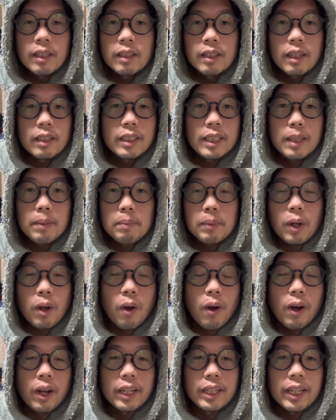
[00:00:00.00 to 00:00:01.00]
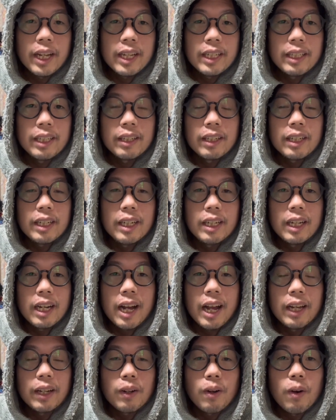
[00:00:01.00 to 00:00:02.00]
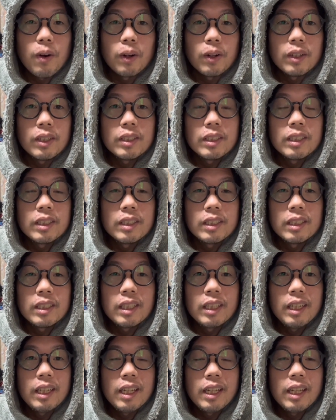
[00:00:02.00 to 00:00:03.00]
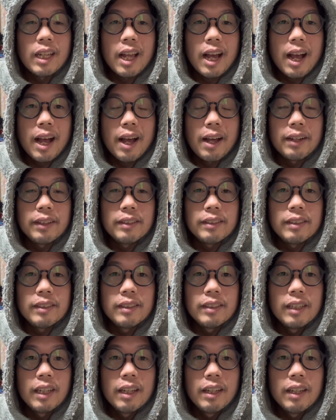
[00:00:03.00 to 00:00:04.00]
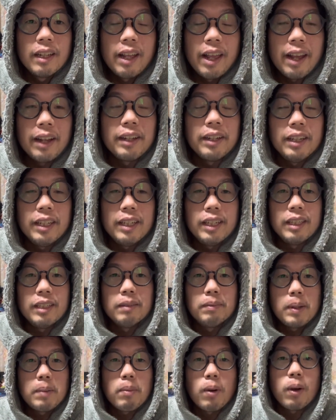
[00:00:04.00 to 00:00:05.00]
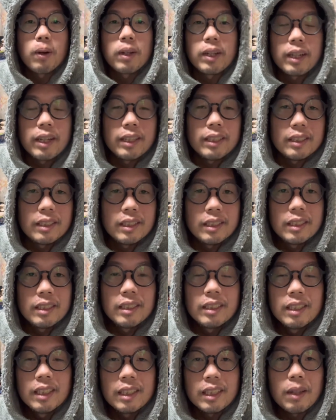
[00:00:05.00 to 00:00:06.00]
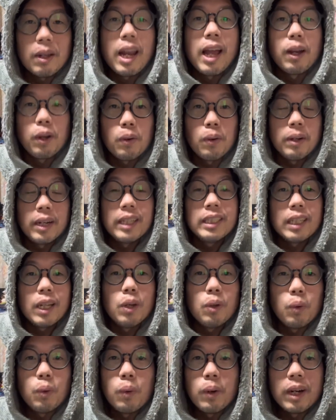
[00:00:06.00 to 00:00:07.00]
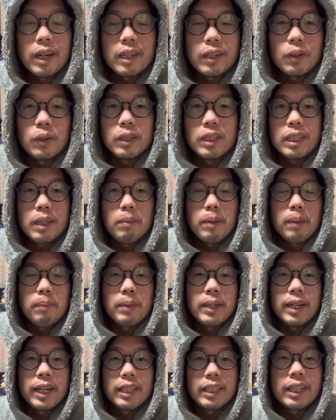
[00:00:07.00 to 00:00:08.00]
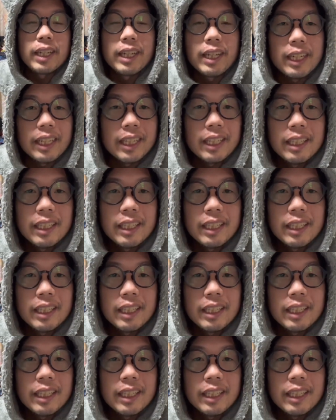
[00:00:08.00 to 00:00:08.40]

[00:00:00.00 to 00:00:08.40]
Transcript: อาชีพก่อนนะนี้ก็คือขายของที่ร้านแห่งหนึ่งไม่บอกแล้วกันแต่หลายคนน่าจะรู้ว่าคนที่เป็นเพื่อนกันใน